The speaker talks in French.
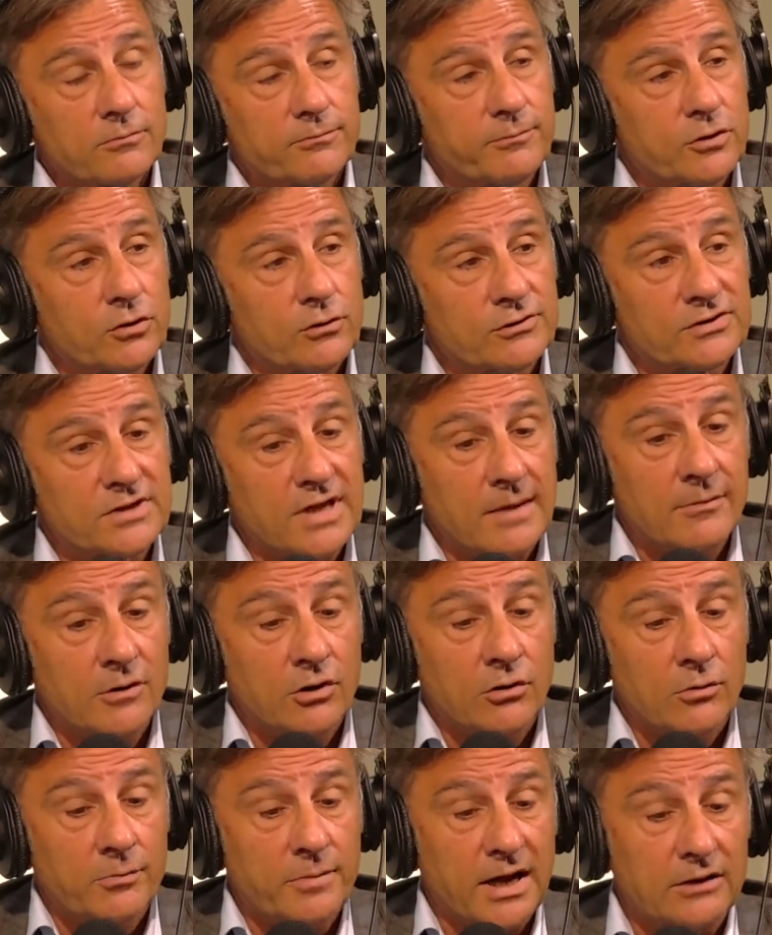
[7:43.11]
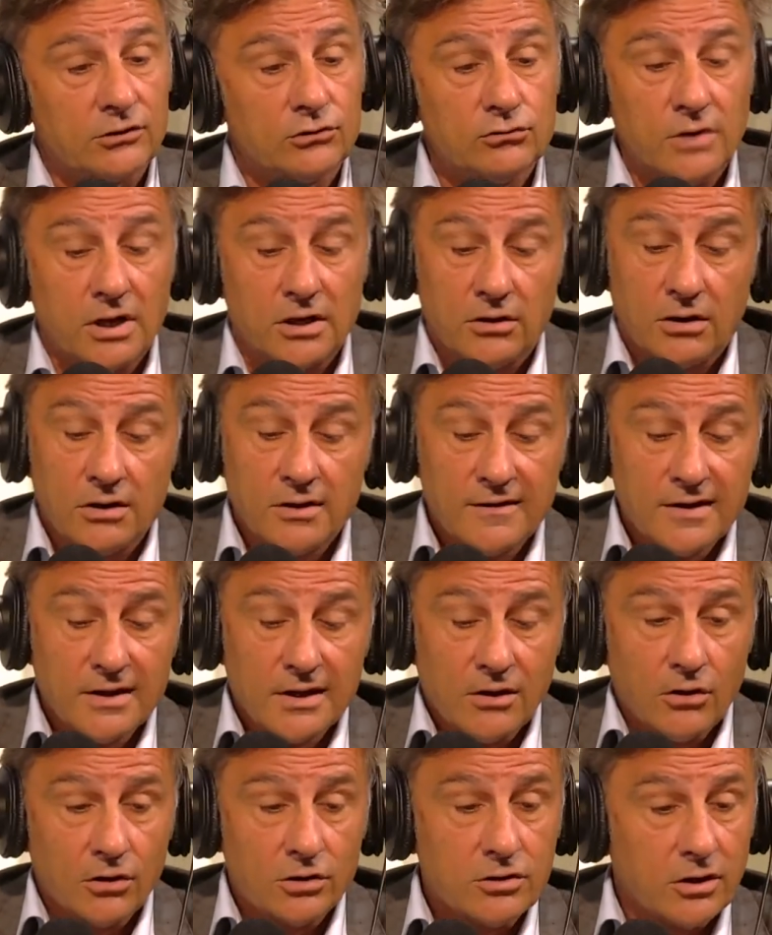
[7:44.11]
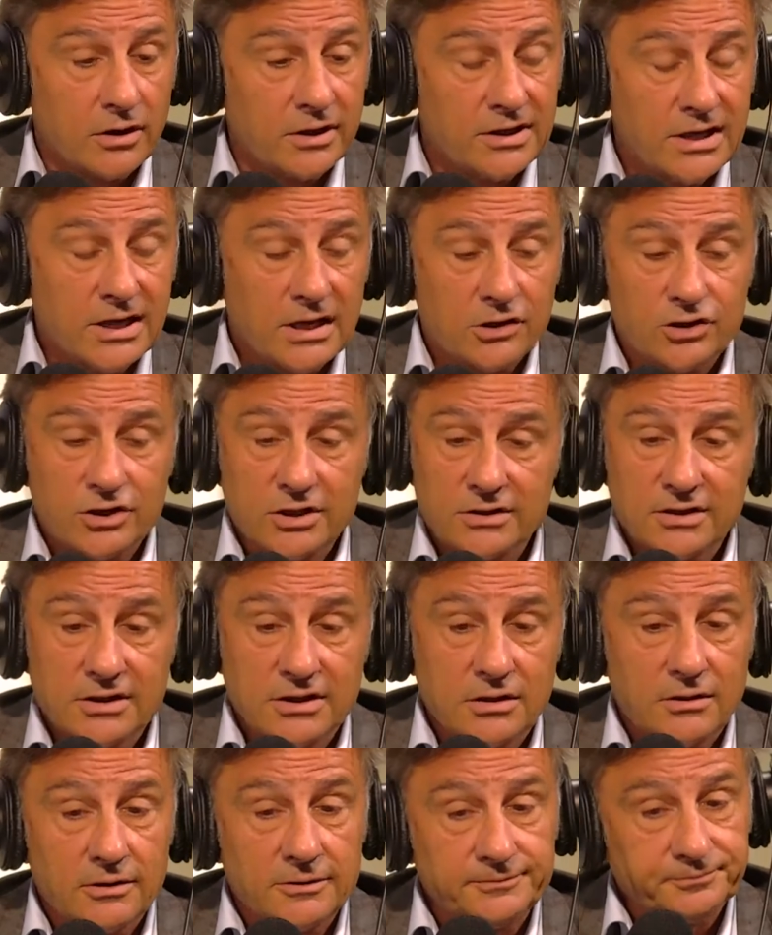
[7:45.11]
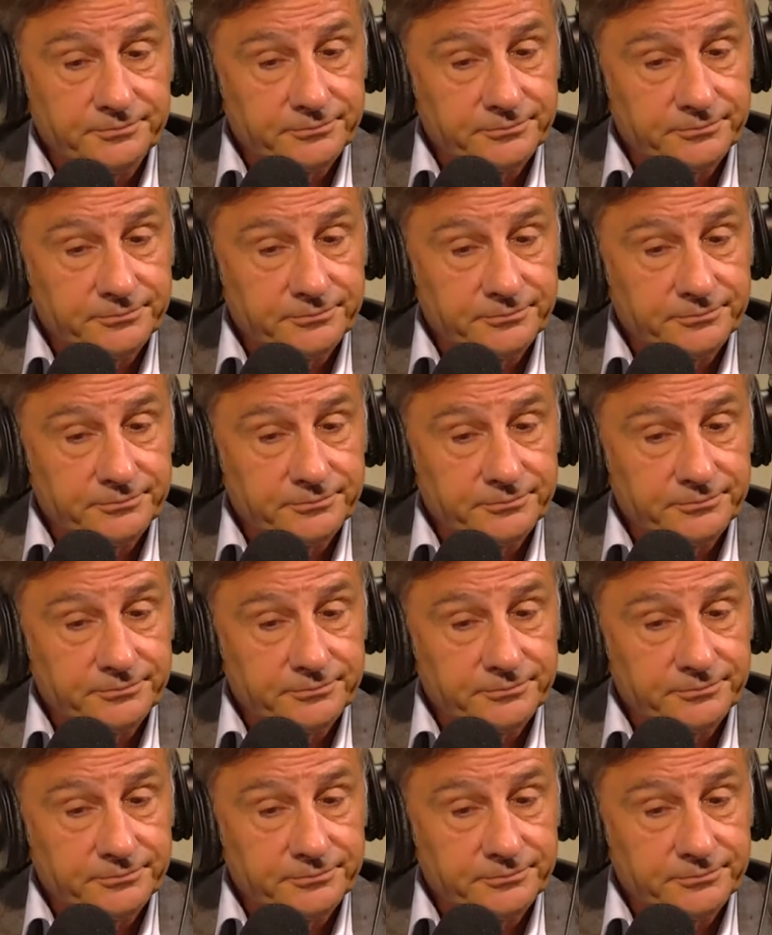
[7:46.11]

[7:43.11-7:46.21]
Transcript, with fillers: constamment partout. Alors, encore hier, j'étais euh,